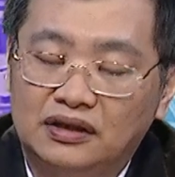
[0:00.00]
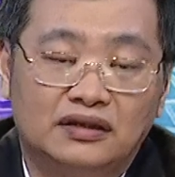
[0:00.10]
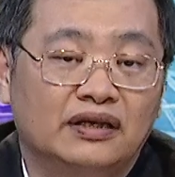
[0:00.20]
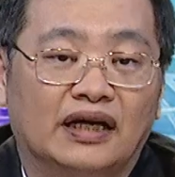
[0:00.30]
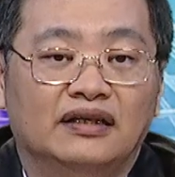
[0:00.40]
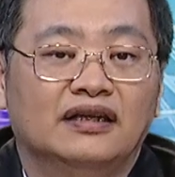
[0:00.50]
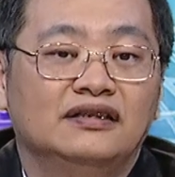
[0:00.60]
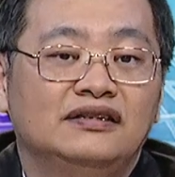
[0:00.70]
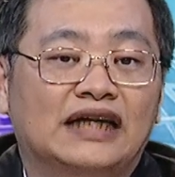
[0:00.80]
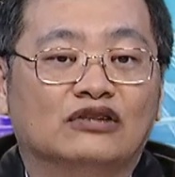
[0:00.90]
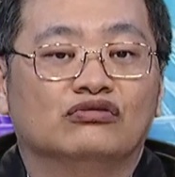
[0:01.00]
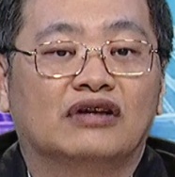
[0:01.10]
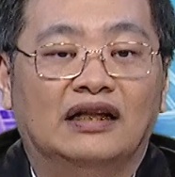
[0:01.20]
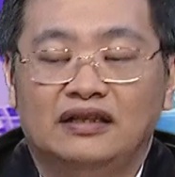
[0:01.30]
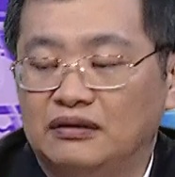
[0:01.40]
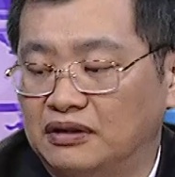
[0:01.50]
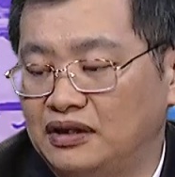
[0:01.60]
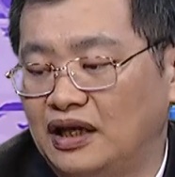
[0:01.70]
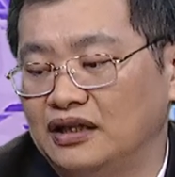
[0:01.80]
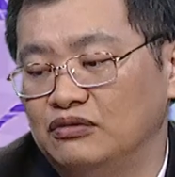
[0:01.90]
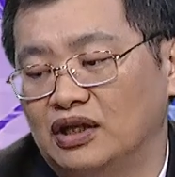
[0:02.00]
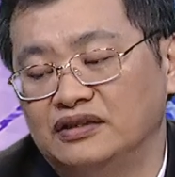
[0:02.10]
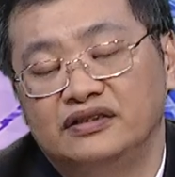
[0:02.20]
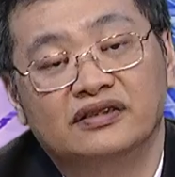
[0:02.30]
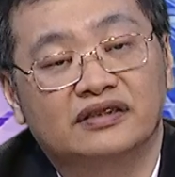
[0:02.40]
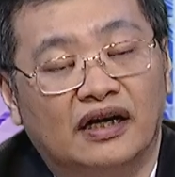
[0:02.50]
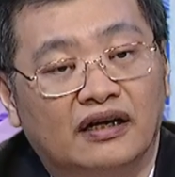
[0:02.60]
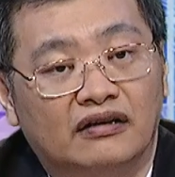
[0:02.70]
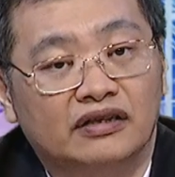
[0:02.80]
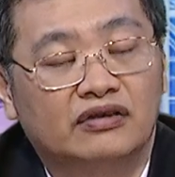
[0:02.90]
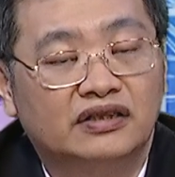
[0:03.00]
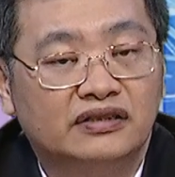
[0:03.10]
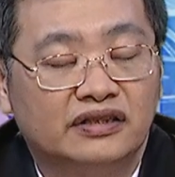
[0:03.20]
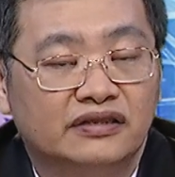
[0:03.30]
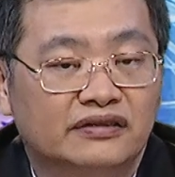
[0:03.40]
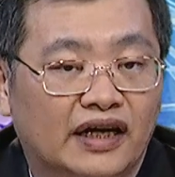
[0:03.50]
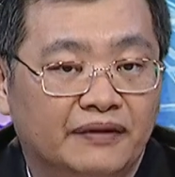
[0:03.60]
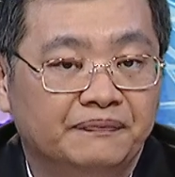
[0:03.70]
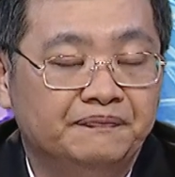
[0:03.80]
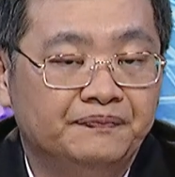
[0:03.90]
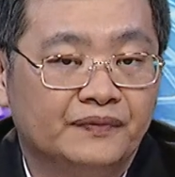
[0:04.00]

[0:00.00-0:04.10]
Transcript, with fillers: 这这两天加速赶底嘛，现在一万四啊，好一万四千三。